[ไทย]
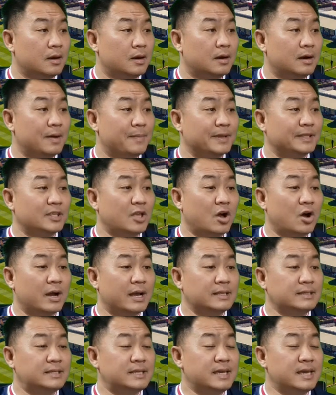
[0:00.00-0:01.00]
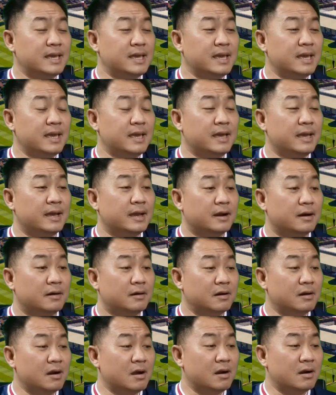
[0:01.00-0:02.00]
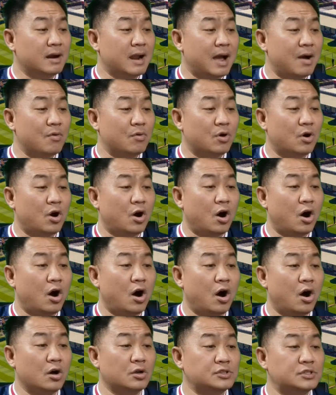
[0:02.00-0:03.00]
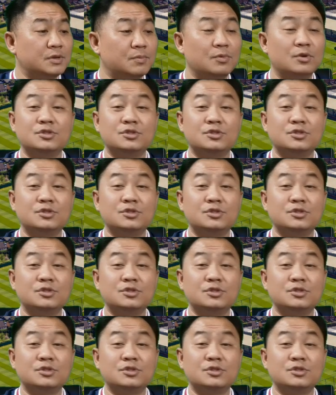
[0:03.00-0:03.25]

เรามาต่อกันที่เรื่องราวของสโม